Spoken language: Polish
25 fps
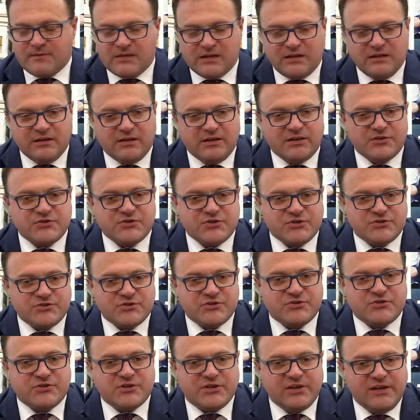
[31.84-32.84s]
Y, czy,
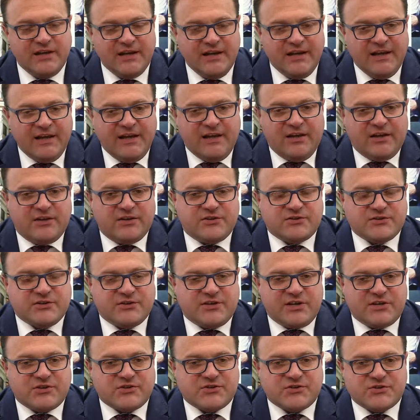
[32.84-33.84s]
czy, czy, y,
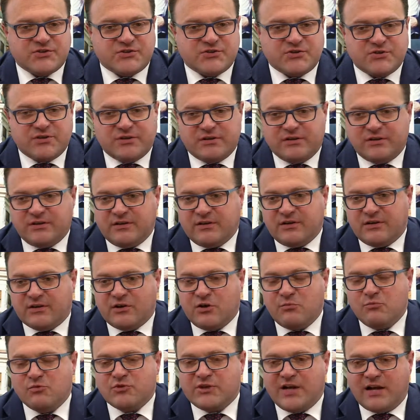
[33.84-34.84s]
czy też y,
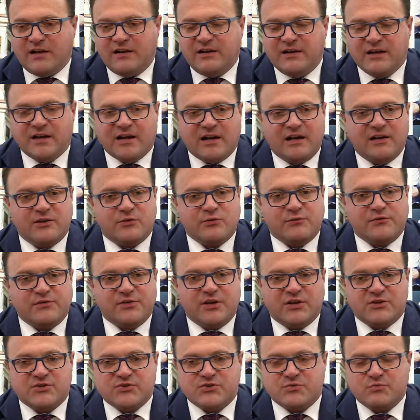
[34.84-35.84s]
komunalnych, ale
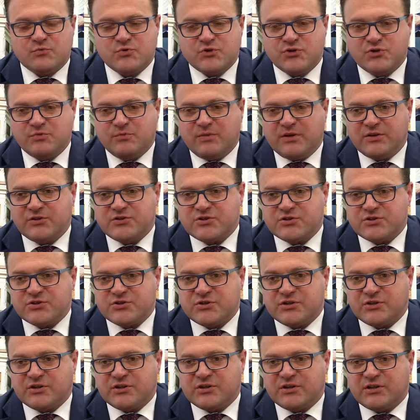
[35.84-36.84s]
również musi
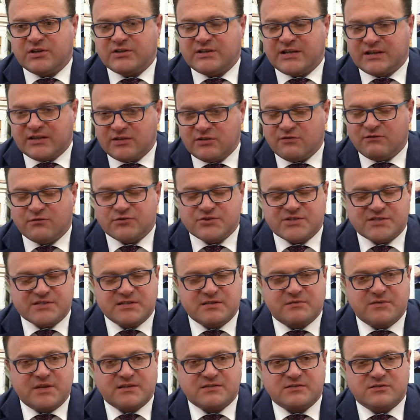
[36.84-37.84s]
mieć takie
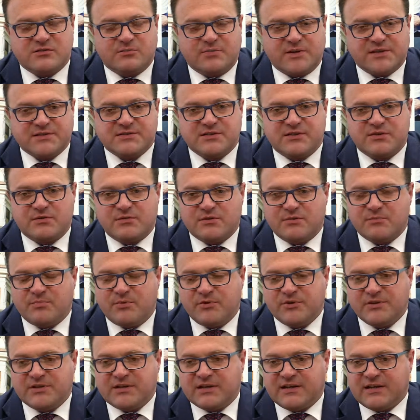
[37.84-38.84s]
nowoczesne miasto bardzo dobrą
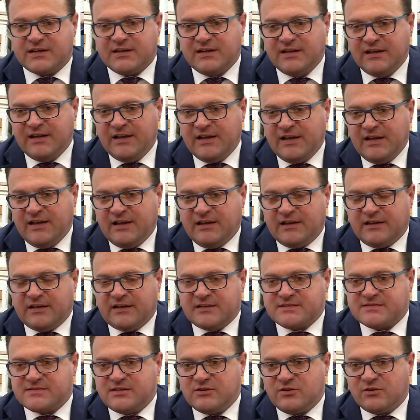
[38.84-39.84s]
politykę
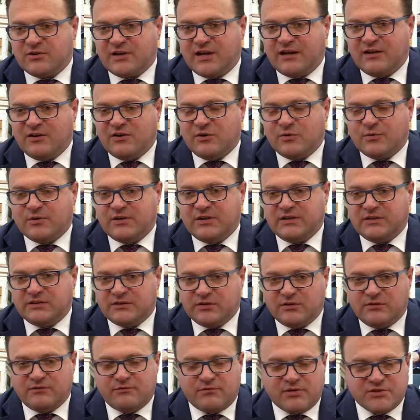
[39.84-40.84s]
e, senioralną i
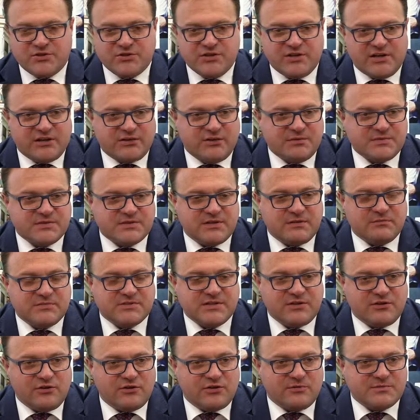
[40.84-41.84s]
to właśnie radomskim
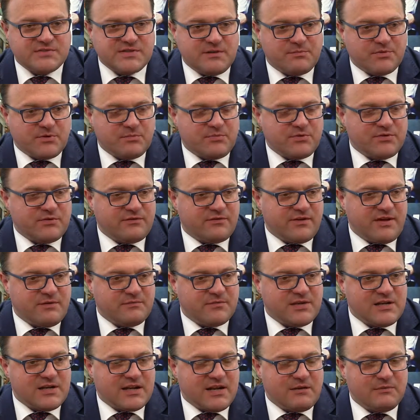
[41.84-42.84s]
seniorom
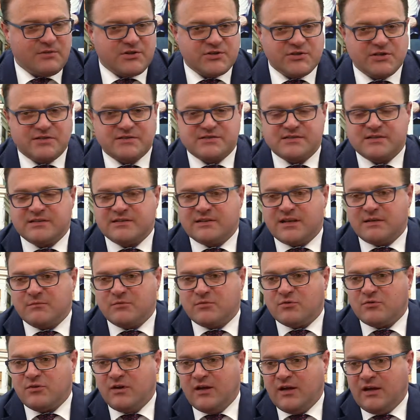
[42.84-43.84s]
zaproponowałem kilka miesięcy
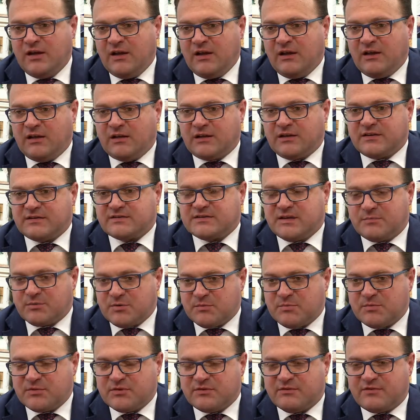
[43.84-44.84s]
temu. E,
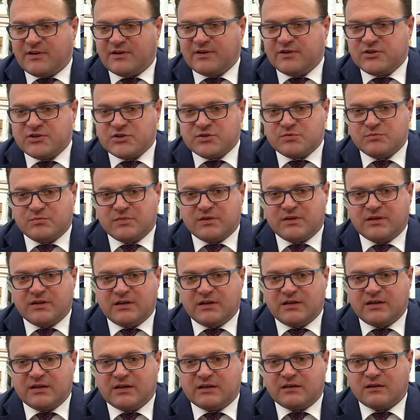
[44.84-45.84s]

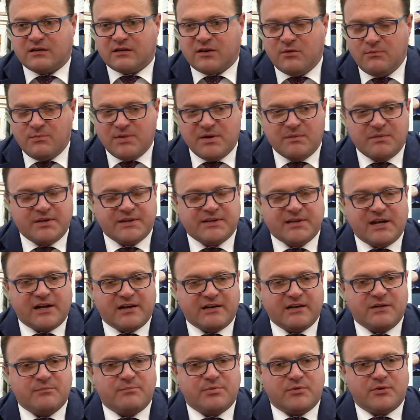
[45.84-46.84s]
zaproponowaliśmy
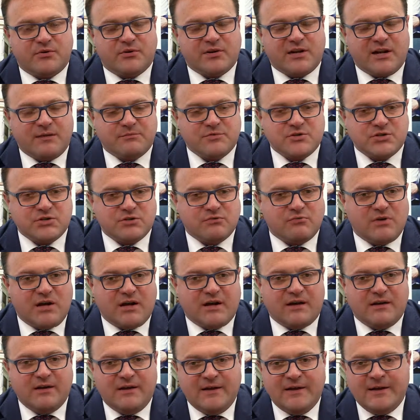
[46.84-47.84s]
komplementarny program
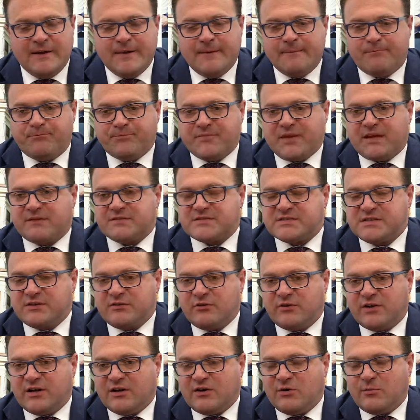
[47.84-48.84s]
Siła mm, w
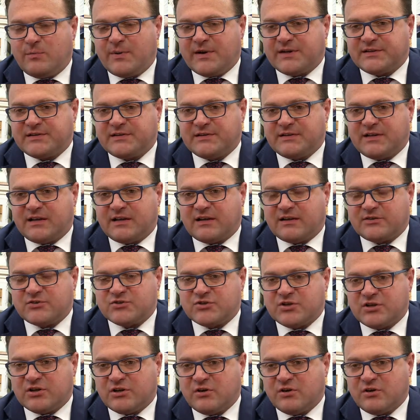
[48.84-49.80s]
seniorach oparty na trzech